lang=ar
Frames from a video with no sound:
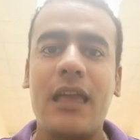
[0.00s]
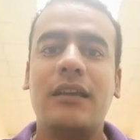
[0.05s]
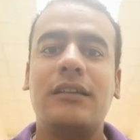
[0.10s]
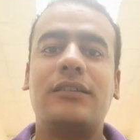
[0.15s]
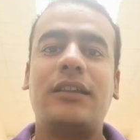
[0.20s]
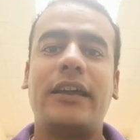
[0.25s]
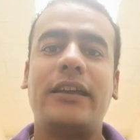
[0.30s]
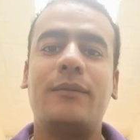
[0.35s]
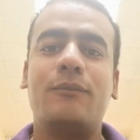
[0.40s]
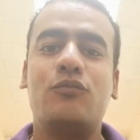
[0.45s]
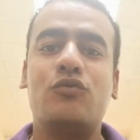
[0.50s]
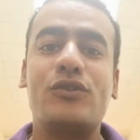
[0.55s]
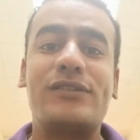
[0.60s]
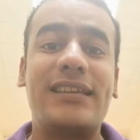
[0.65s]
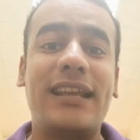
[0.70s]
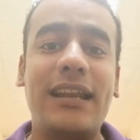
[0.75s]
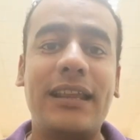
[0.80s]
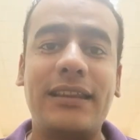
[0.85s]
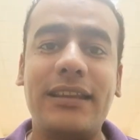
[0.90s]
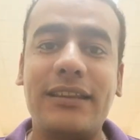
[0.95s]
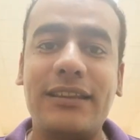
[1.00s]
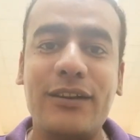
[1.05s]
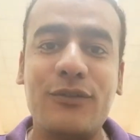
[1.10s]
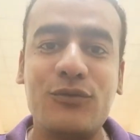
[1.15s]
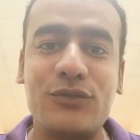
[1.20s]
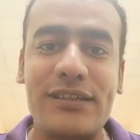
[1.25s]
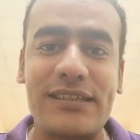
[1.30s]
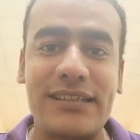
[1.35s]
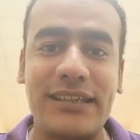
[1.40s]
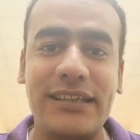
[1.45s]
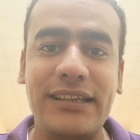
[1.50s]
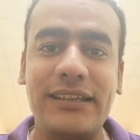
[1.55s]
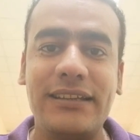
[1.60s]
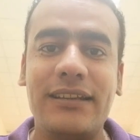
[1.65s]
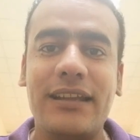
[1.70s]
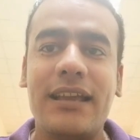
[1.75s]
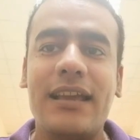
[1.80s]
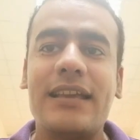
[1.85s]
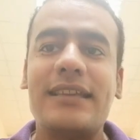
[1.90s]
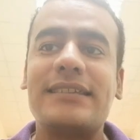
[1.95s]
طيب وسنه 92
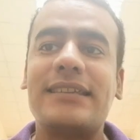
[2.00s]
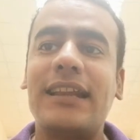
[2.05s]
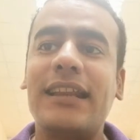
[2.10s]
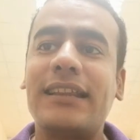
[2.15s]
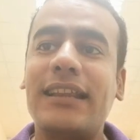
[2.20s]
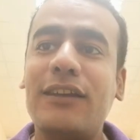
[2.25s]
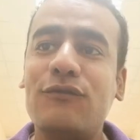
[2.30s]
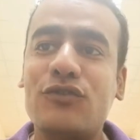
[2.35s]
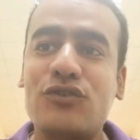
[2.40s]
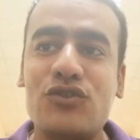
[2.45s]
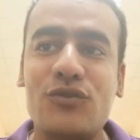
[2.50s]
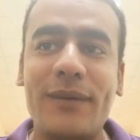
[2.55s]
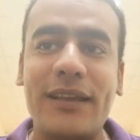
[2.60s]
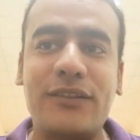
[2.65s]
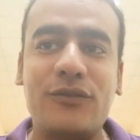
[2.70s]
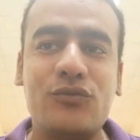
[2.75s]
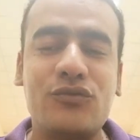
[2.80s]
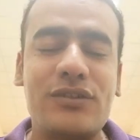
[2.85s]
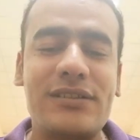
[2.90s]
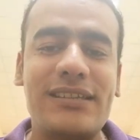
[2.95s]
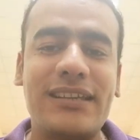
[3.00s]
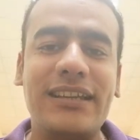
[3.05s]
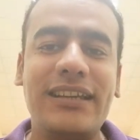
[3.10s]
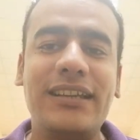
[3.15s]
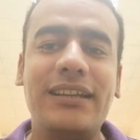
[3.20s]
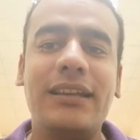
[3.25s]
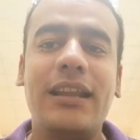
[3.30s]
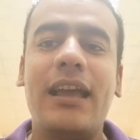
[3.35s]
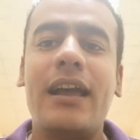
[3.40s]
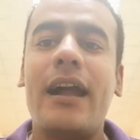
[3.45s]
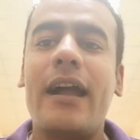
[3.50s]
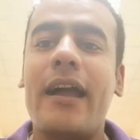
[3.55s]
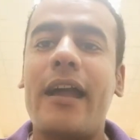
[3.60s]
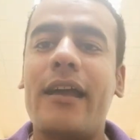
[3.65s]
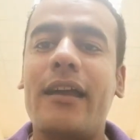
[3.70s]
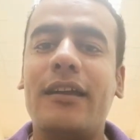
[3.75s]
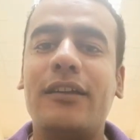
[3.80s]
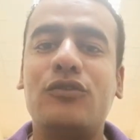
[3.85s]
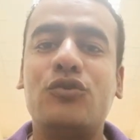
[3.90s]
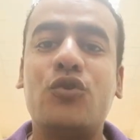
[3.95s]
سنه 1992
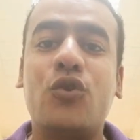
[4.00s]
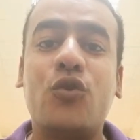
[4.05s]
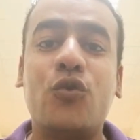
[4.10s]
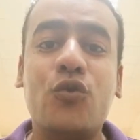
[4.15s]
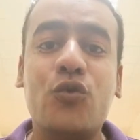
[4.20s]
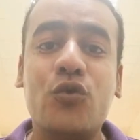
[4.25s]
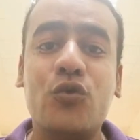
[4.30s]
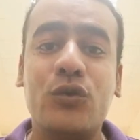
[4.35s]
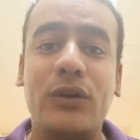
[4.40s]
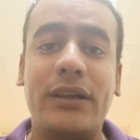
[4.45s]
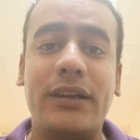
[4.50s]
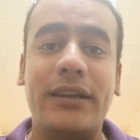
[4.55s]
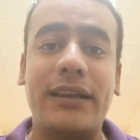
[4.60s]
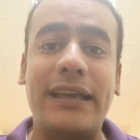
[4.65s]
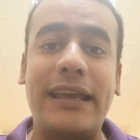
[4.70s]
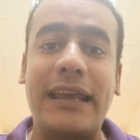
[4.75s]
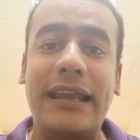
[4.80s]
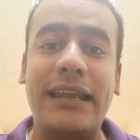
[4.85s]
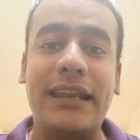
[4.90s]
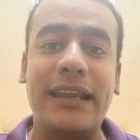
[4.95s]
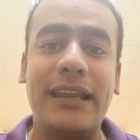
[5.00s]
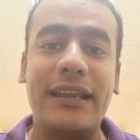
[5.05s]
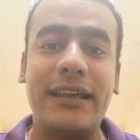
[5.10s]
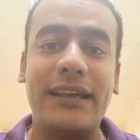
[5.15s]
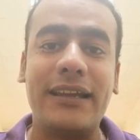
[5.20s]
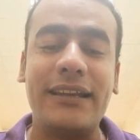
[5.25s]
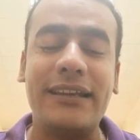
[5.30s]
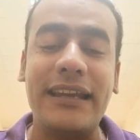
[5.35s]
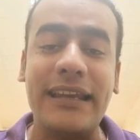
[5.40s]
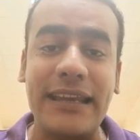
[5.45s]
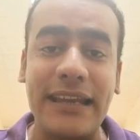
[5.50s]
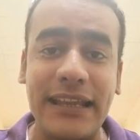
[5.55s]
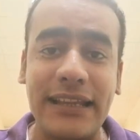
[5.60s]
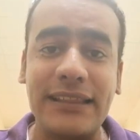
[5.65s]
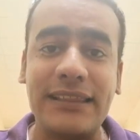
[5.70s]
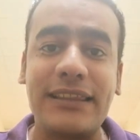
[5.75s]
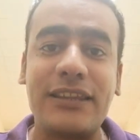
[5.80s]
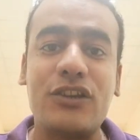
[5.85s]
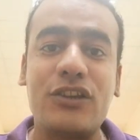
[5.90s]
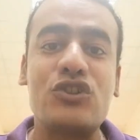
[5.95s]
آه، دخول
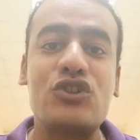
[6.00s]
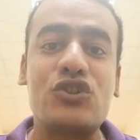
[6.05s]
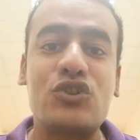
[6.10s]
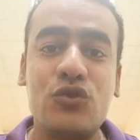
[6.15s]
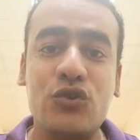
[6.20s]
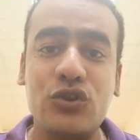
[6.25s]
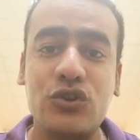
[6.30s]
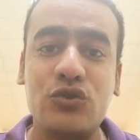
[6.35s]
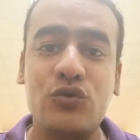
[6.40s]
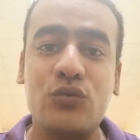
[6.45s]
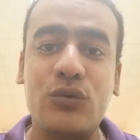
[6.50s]
للنت الصوت